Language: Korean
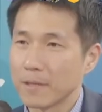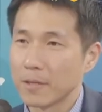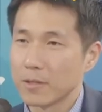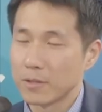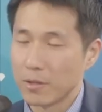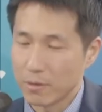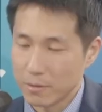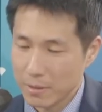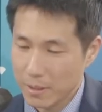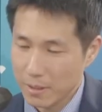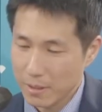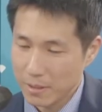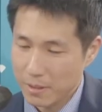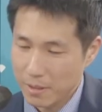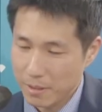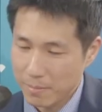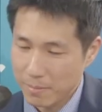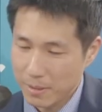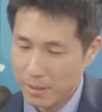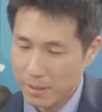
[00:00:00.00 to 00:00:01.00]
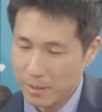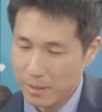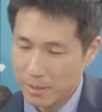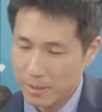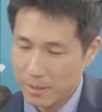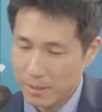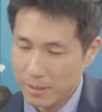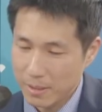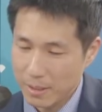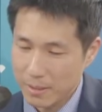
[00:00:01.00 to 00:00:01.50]
그런 정상회담이
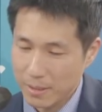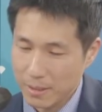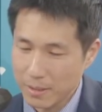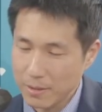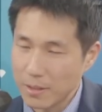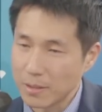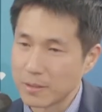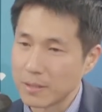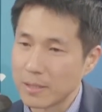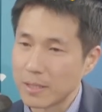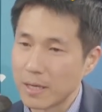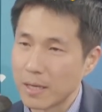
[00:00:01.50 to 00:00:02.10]
예상이 되는데